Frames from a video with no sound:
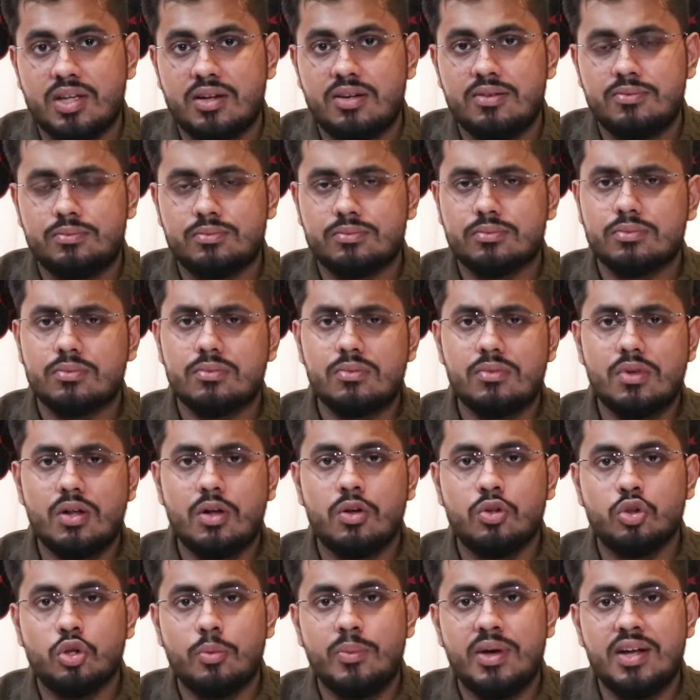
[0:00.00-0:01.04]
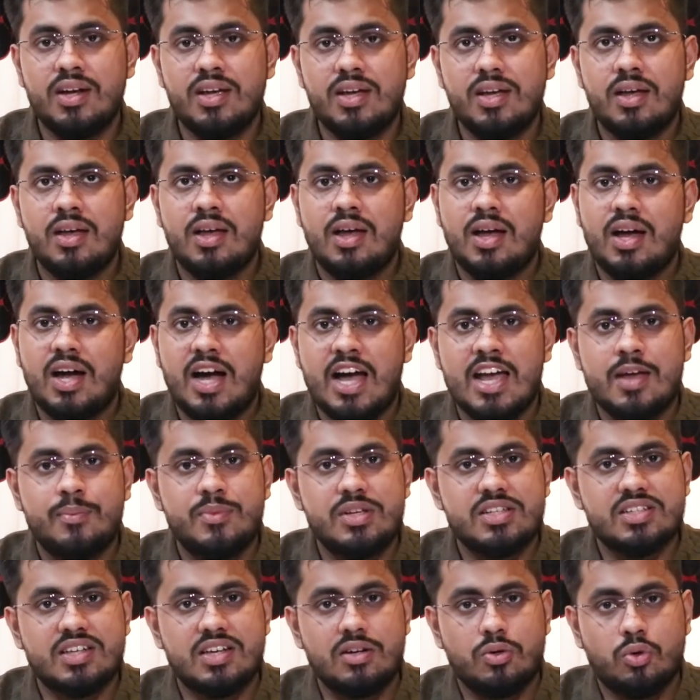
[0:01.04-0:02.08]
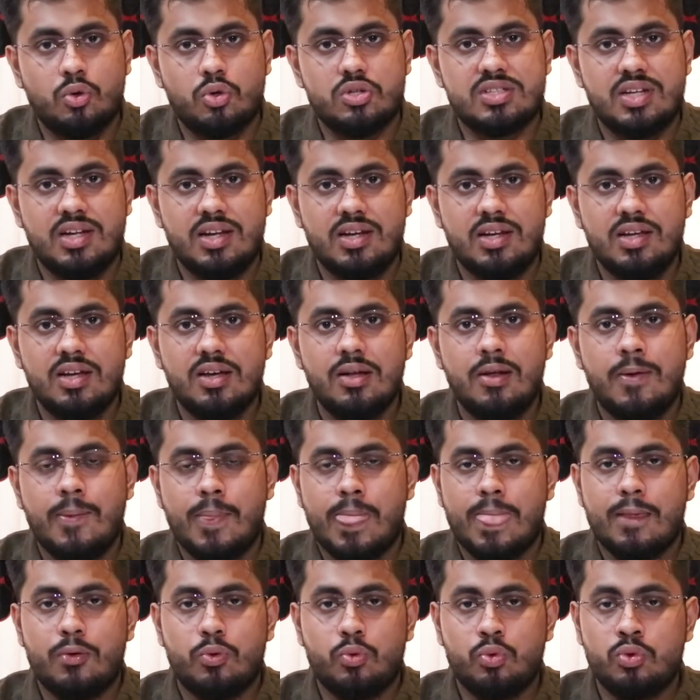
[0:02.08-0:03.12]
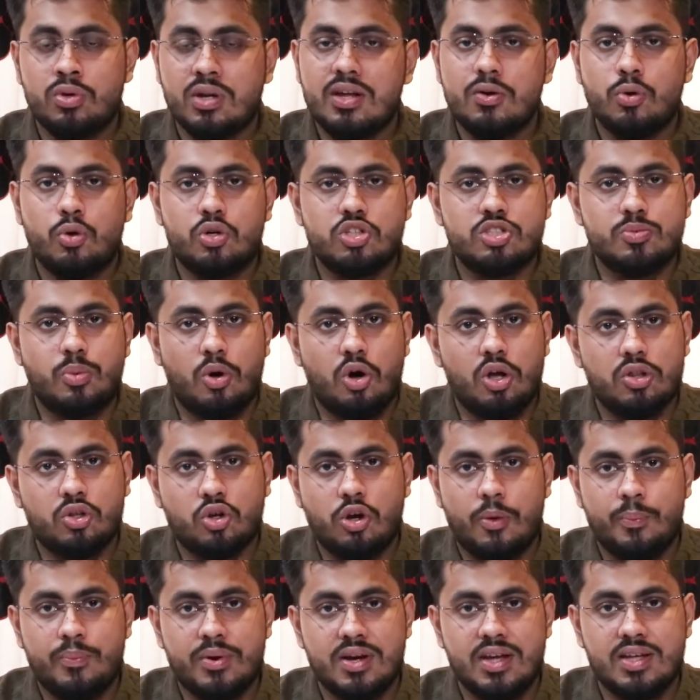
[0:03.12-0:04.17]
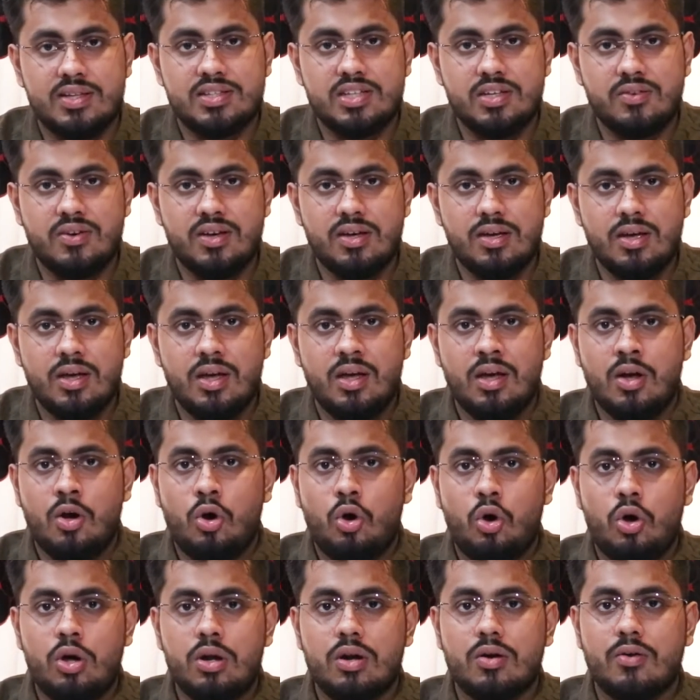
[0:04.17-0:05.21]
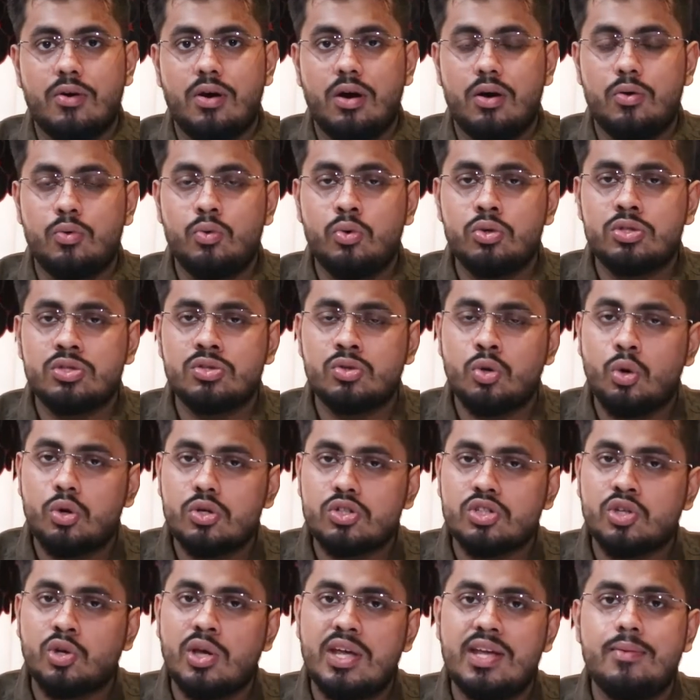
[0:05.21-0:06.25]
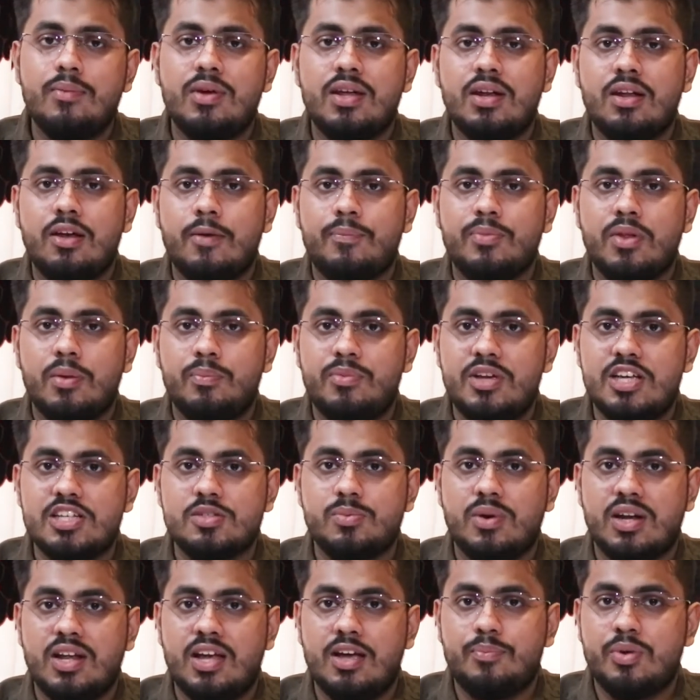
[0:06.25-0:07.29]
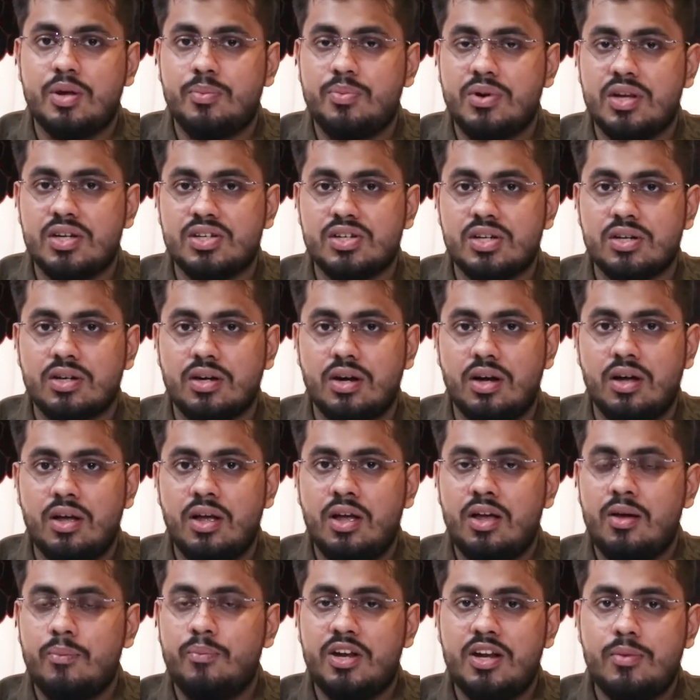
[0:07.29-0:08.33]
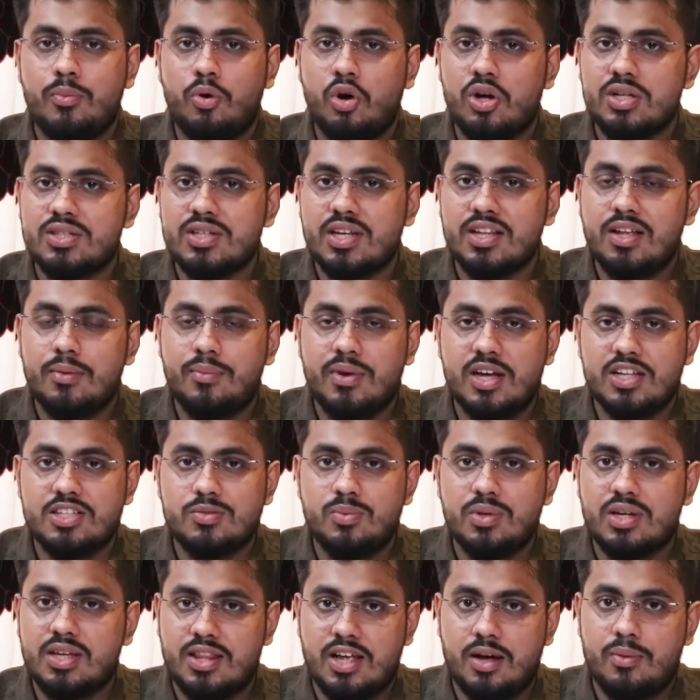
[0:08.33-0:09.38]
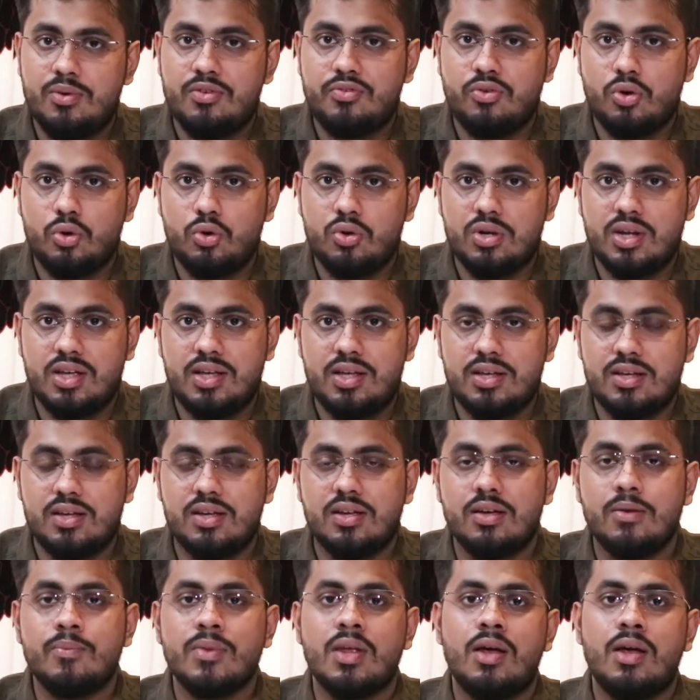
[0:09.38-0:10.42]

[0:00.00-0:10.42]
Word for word: था तो मैंने आई के नोट्स ले लिए उनके नोट्स बहुत कॉम्प्रिहेंसिव हैं और उस नोट्स को ही मैंने अपना बेस बनाया प्रेपरेशन का मैंने बहुत ज़्यादा मैथ्स में किताबें फॉलो नहीं की